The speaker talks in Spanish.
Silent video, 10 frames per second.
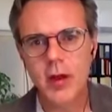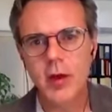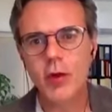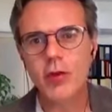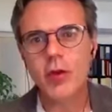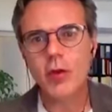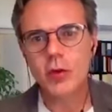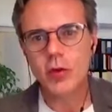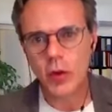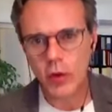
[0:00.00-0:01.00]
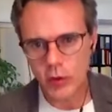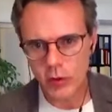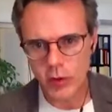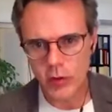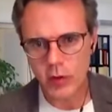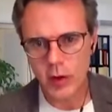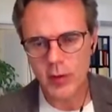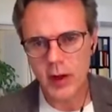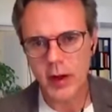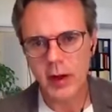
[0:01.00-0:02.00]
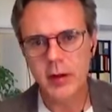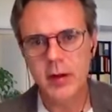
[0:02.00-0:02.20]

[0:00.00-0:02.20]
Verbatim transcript: los contornos, dicho de otra manera,